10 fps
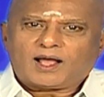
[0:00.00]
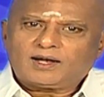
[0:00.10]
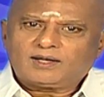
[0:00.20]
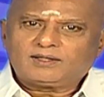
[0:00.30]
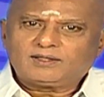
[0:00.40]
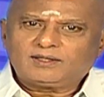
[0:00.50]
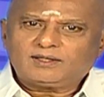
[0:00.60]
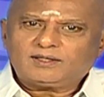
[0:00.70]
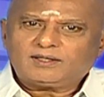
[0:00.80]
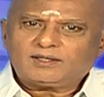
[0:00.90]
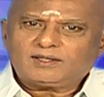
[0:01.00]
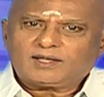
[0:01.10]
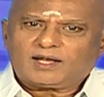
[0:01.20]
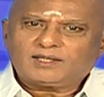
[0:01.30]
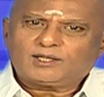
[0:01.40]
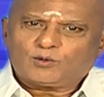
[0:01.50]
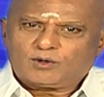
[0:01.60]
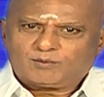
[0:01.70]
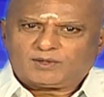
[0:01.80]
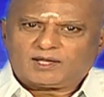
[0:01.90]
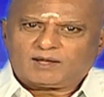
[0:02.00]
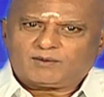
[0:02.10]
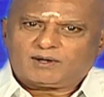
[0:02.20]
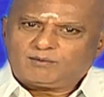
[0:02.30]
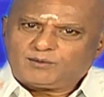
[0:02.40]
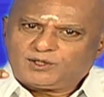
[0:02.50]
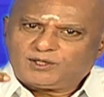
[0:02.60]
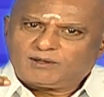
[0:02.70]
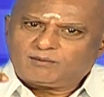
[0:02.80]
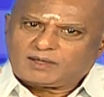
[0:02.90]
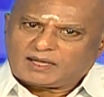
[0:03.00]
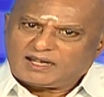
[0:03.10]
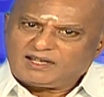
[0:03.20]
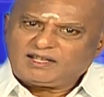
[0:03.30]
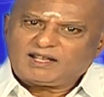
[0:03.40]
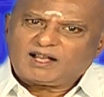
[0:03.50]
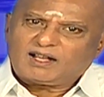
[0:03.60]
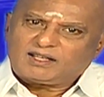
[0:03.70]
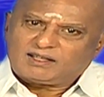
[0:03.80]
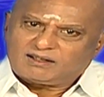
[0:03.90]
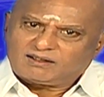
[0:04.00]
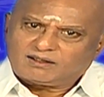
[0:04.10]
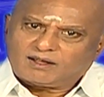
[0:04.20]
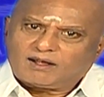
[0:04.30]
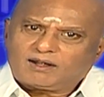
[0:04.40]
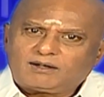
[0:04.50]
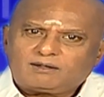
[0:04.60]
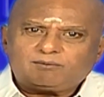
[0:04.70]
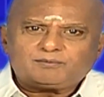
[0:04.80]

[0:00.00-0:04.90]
அல்லது அந்த ஒன்பதாம் இடம் மிதுனம் கன்னியாக இருந்தால்